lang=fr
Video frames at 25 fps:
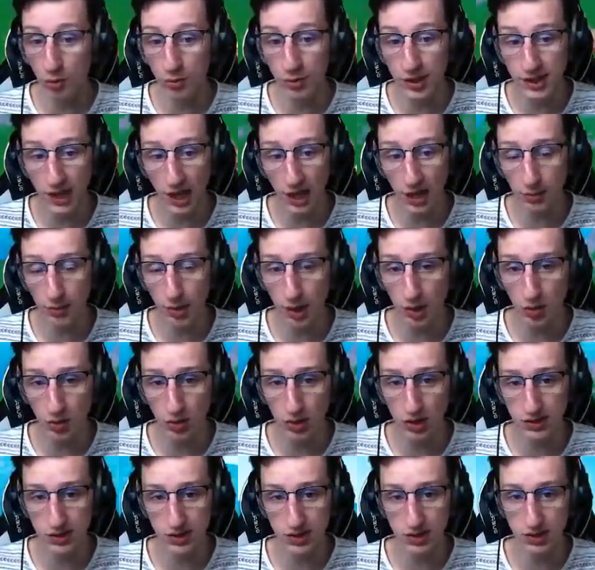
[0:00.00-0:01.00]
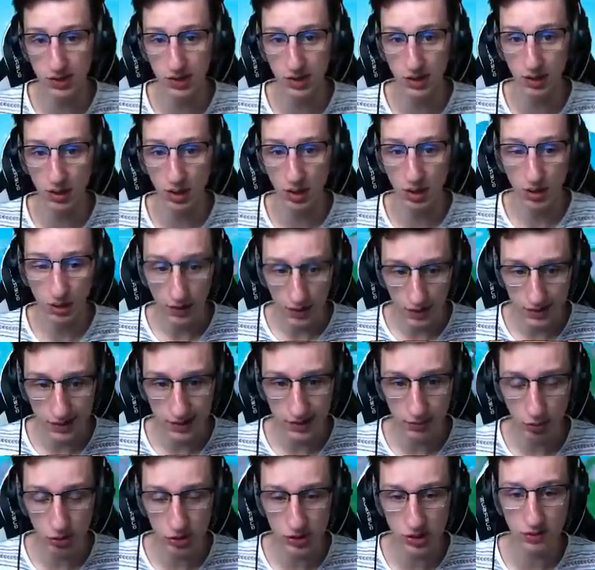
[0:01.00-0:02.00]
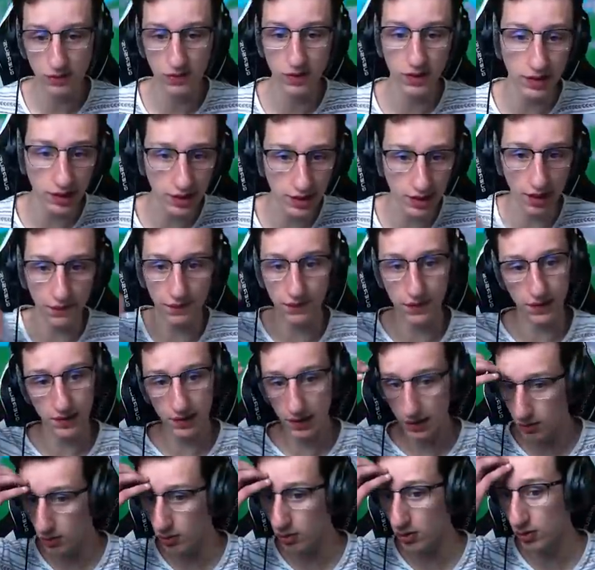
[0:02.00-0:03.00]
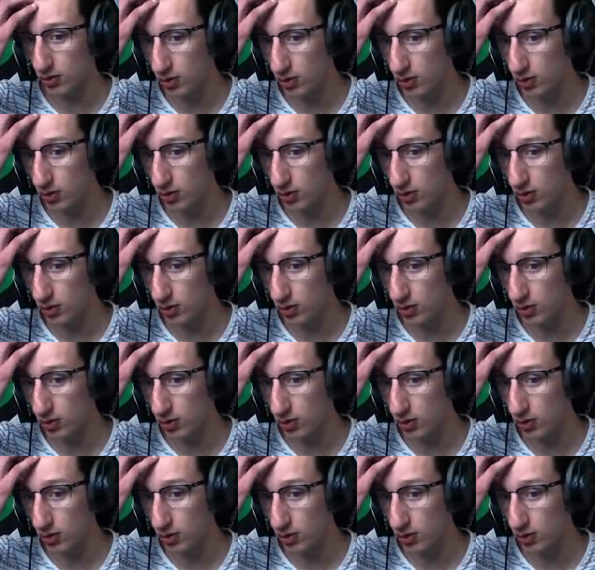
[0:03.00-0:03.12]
métal, bah non, il s'est, motivé, il a fait des trucs